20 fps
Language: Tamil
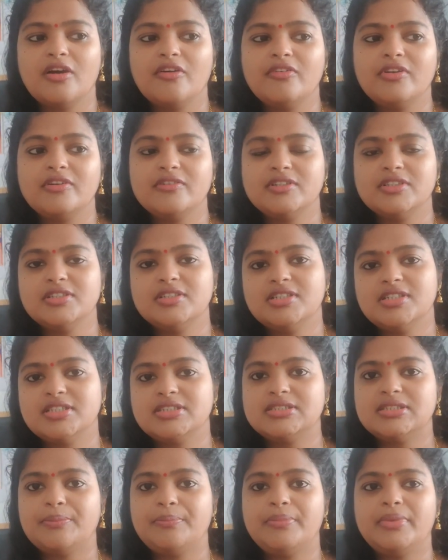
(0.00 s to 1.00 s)
அவரை வந்து
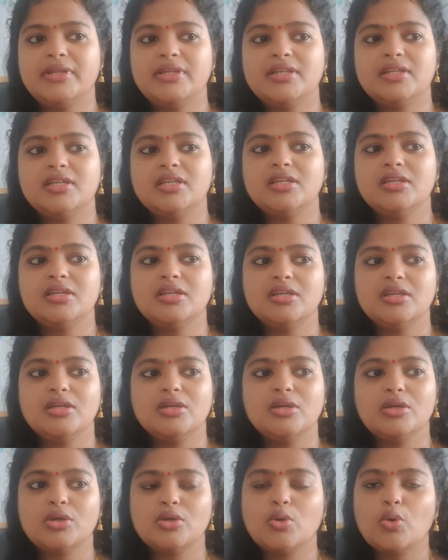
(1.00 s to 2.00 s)
ட்ரெஸ்அப் பண்ணி
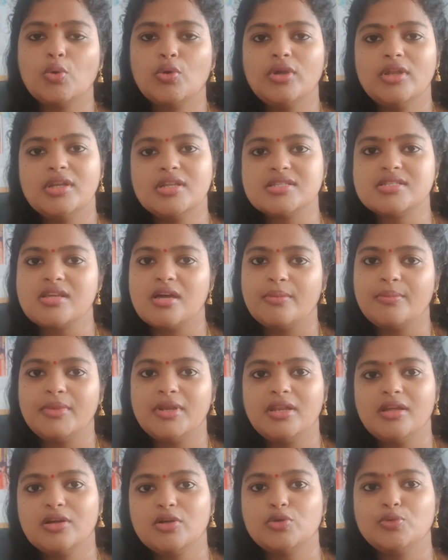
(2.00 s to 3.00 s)
கோயிலில்
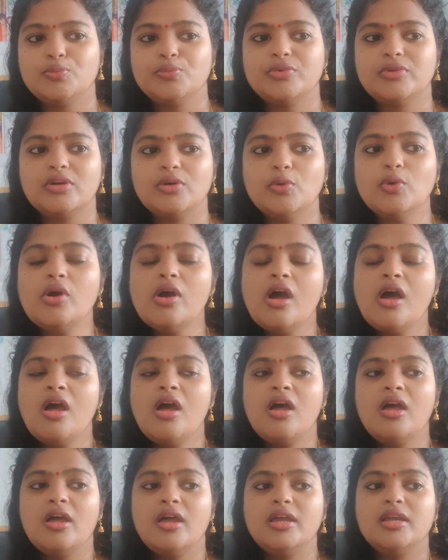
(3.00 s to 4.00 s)
சாமிலாம் கும்பிட்டோம்
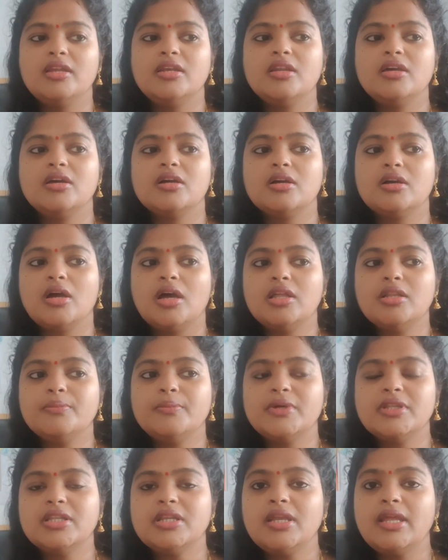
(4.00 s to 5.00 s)
அண்டு
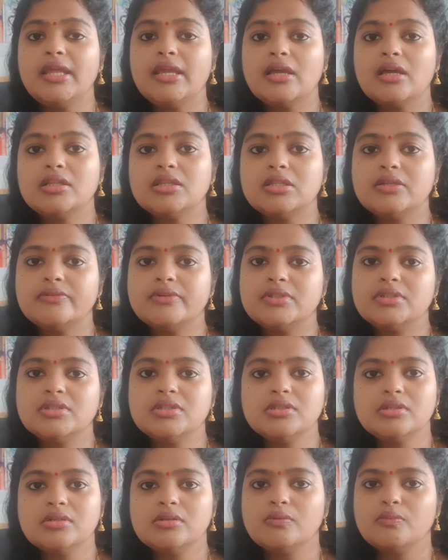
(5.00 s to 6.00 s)
அது மாதிரி எங்கள் அத்தை
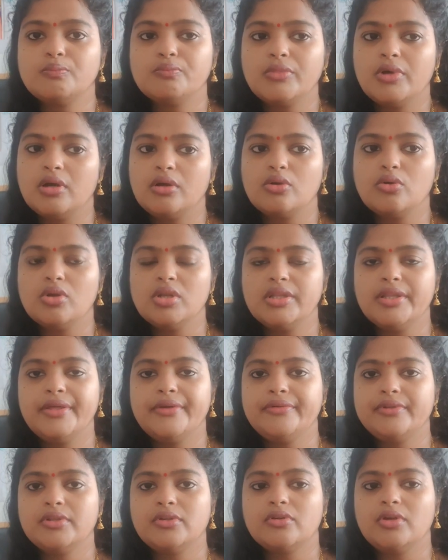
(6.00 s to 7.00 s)
வந்து
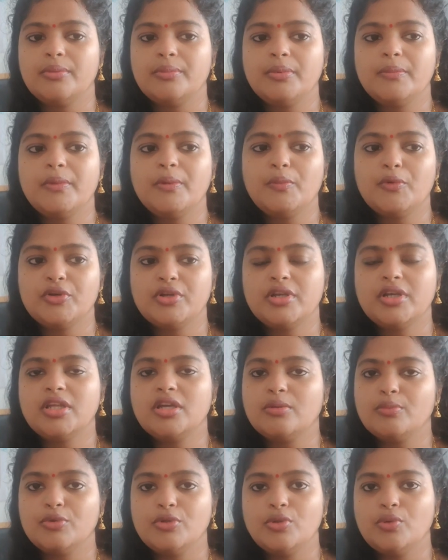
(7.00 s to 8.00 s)
குலதெய்வத்துக்கு எப்பவுமே மொட்டை
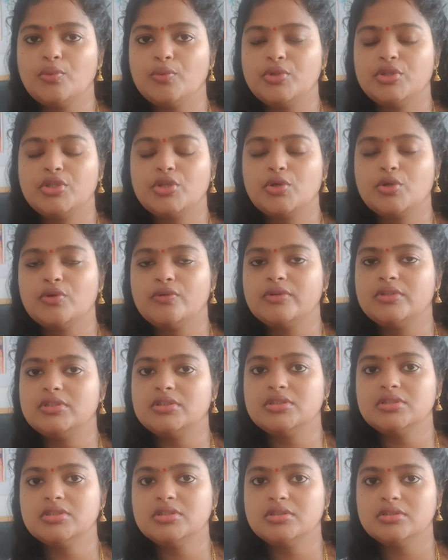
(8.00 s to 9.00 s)
அடிக்கும் போது ஒவ்வொருத்தருக்கும்
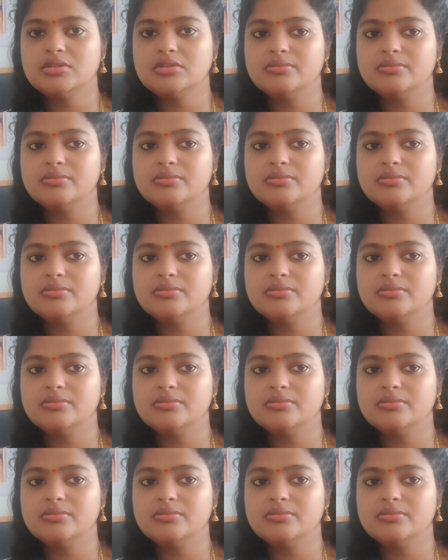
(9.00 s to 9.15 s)
வந்து